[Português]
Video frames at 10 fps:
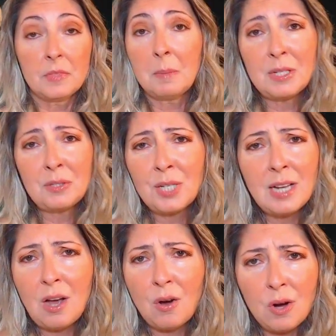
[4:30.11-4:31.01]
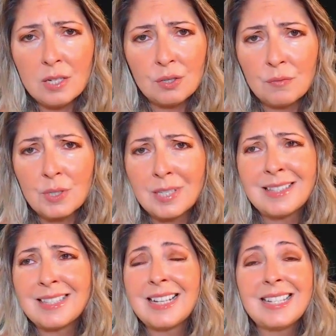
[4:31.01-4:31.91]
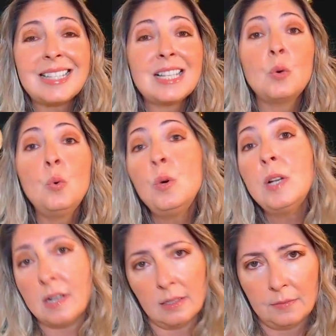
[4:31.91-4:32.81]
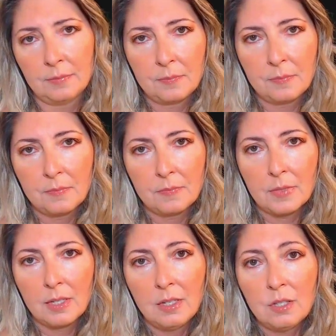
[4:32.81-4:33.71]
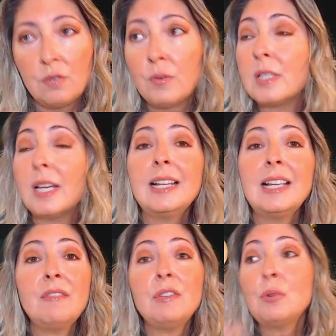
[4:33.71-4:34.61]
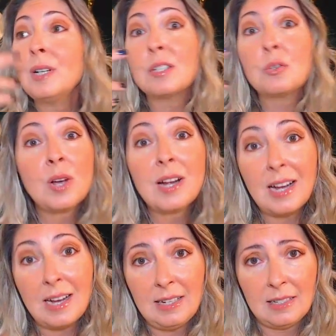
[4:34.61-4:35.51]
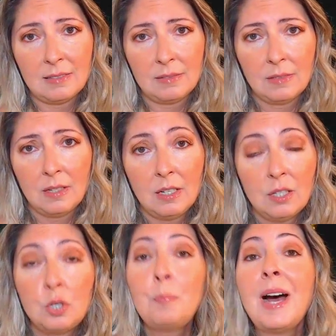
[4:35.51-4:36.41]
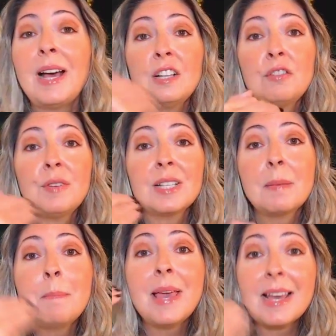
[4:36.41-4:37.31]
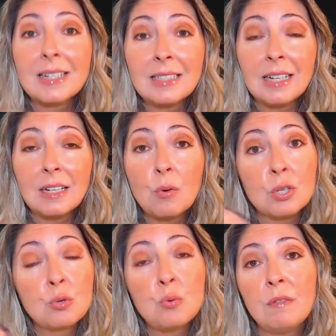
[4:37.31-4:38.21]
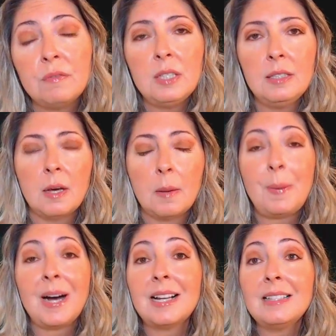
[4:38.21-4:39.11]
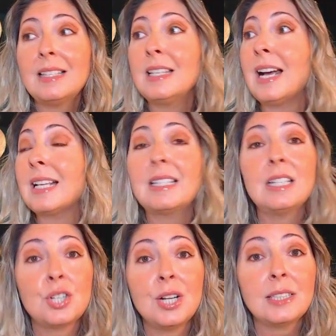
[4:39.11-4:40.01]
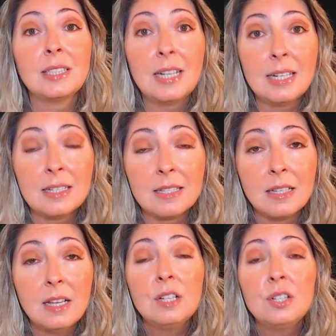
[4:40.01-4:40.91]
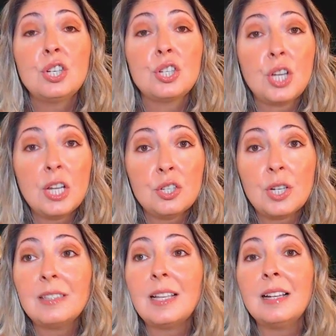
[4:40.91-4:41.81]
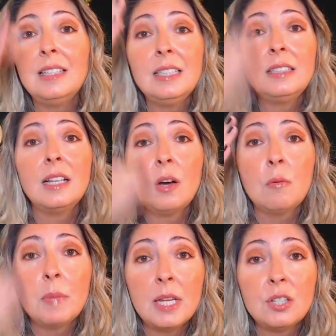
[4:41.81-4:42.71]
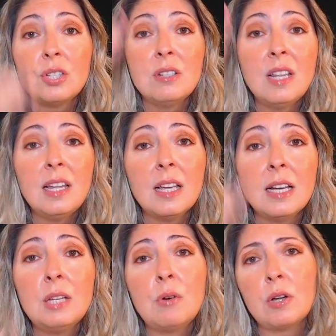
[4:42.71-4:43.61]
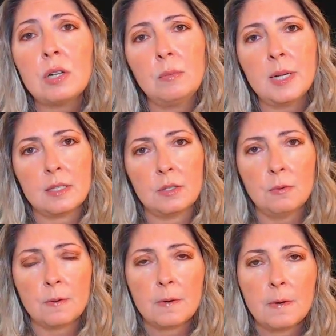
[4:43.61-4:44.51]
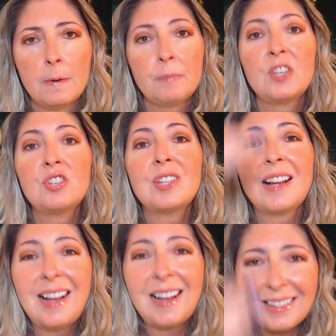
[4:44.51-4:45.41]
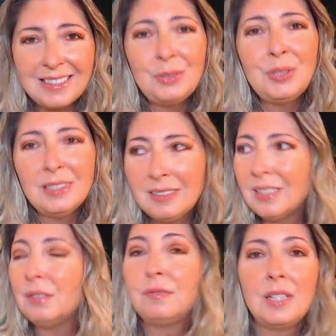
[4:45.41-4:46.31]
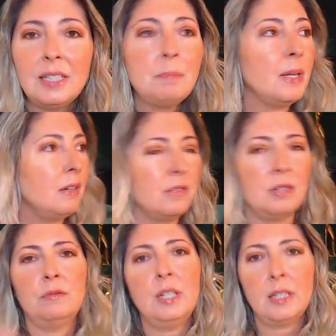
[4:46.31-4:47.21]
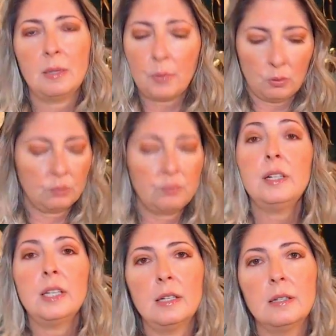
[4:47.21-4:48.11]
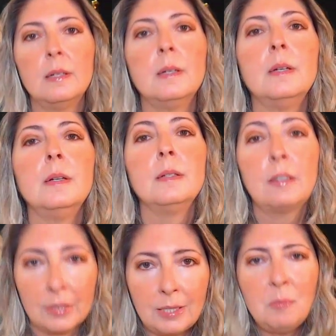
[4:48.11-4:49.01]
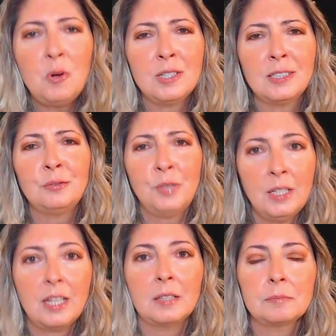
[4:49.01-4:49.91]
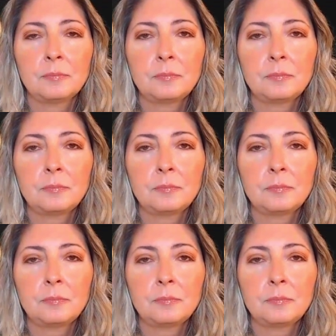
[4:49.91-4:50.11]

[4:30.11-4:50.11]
Está mais do que na hora de você ser segura, de você criar vergonha na sua cara, de parar de fazer merda com a sua vida, parar de se rastejar atrás de gente que está literalmente nem aí com a hora do Brasil, que está cagando e andando. Falei palavrão, falei, pronto, falei. Tava demorando, falei.